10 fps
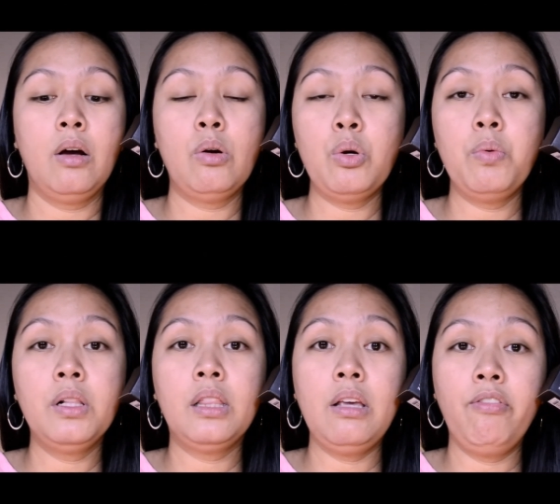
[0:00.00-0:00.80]

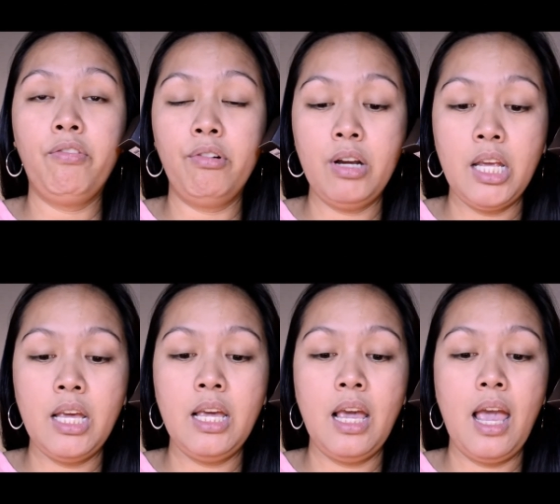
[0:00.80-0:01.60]

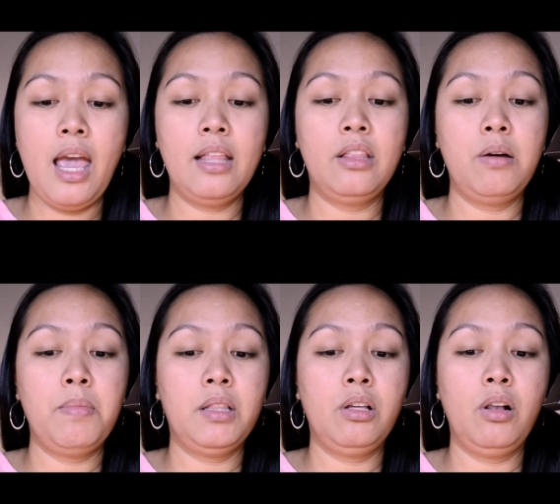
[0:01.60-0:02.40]
cruelty-free, and
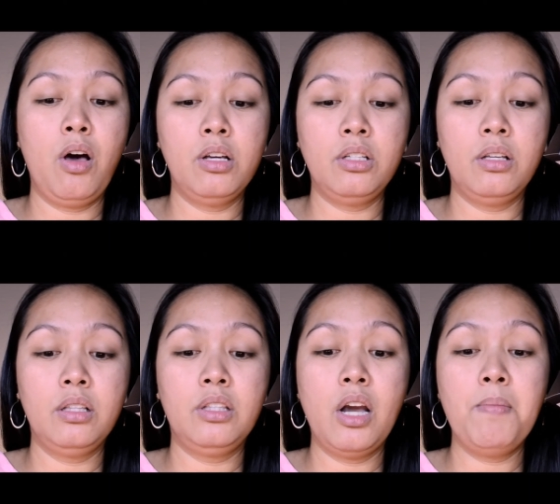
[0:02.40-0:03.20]
dermatolo
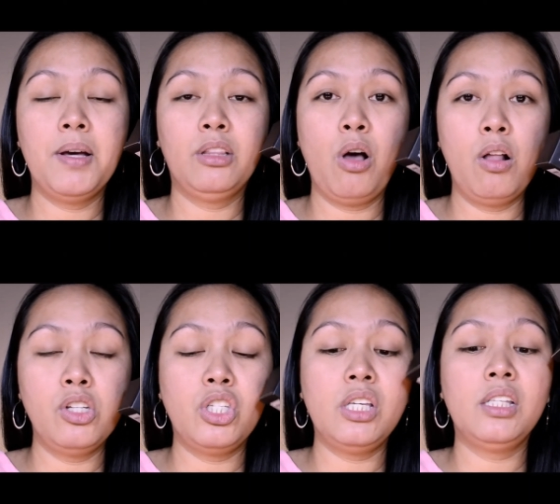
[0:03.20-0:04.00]

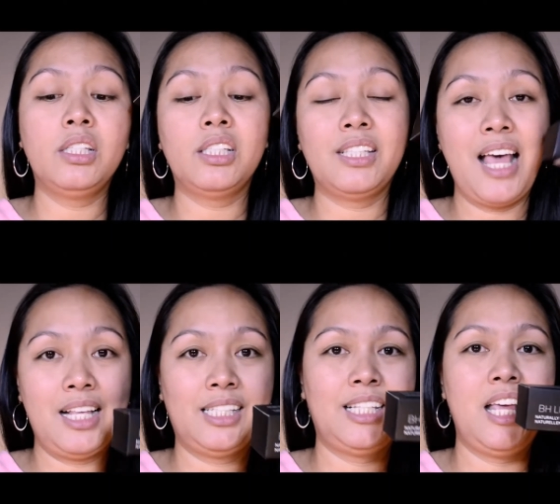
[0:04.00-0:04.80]
dermatologist
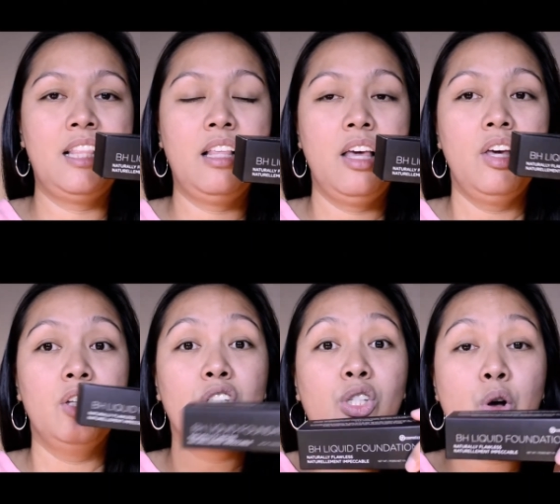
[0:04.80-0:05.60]
tested.
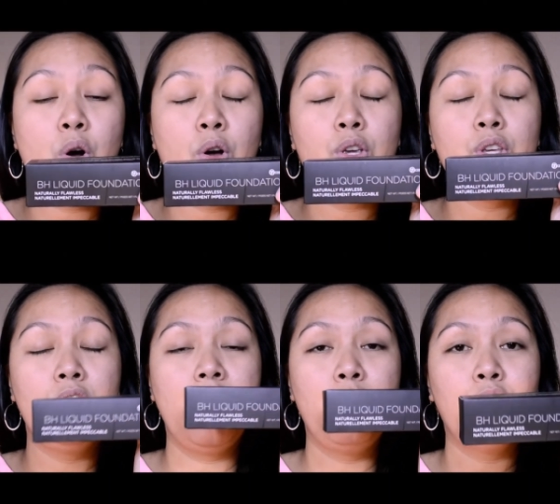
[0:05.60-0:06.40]
So, yun
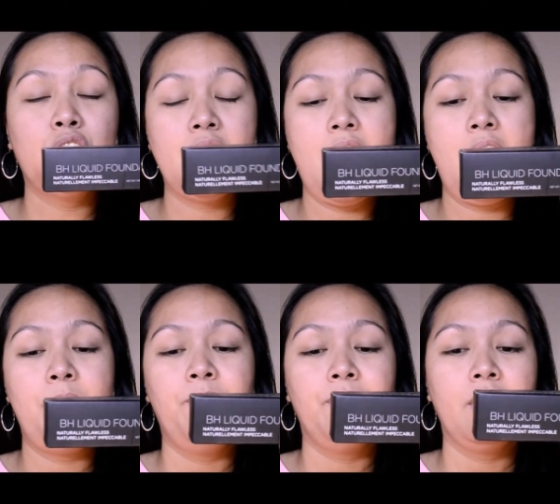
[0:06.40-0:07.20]
daw siya.
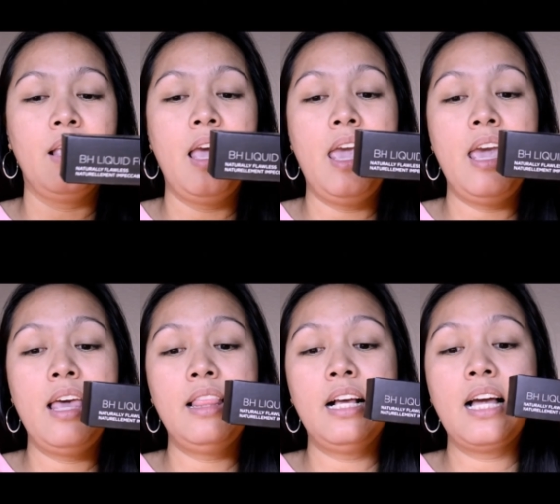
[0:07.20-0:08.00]

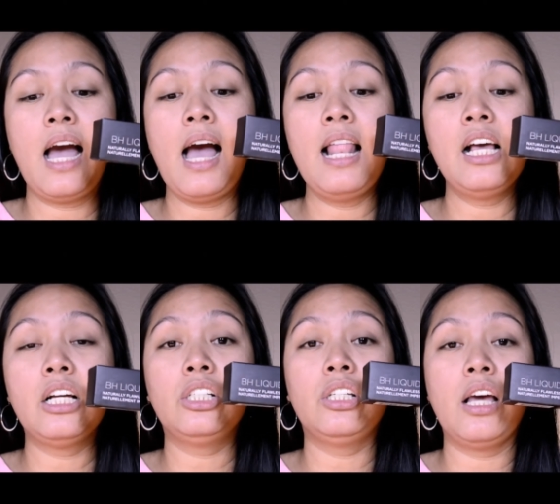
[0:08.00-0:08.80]
And
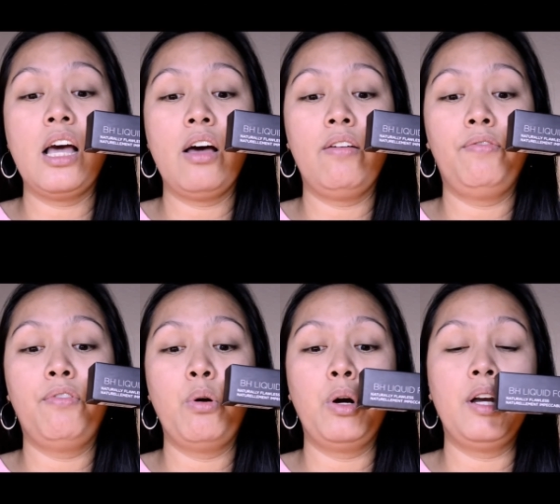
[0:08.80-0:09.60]
nagkakahalaga siya
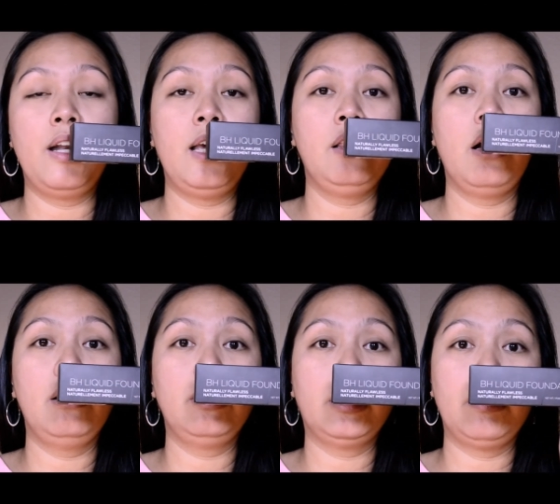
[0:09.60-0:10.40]
for
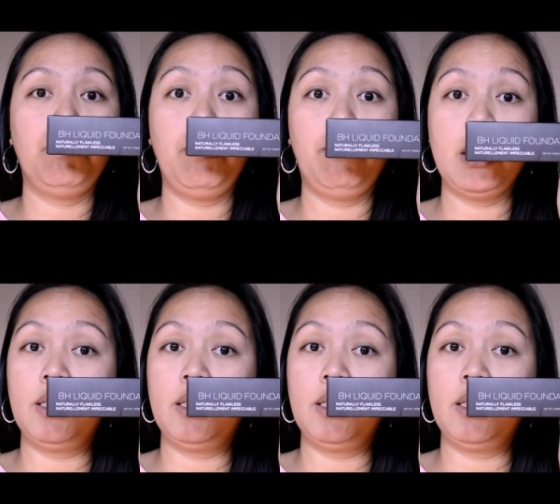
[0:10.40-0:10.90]
$9.50.